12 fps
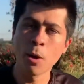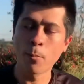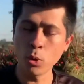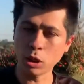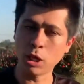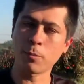
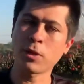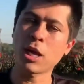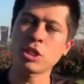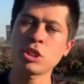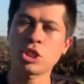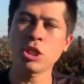Por quê? Porque a
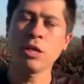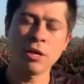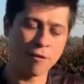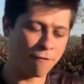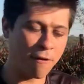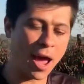gente
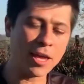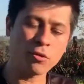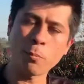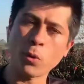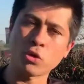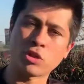faz
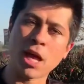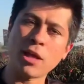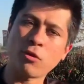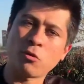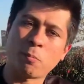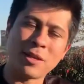um
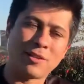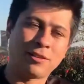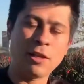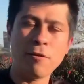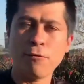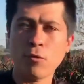projeto
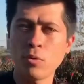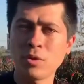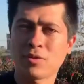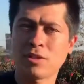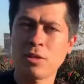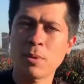específico em
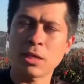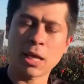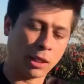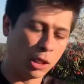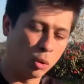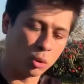cima
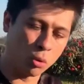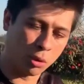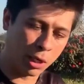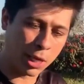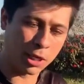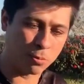daquilo que o
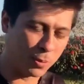cliente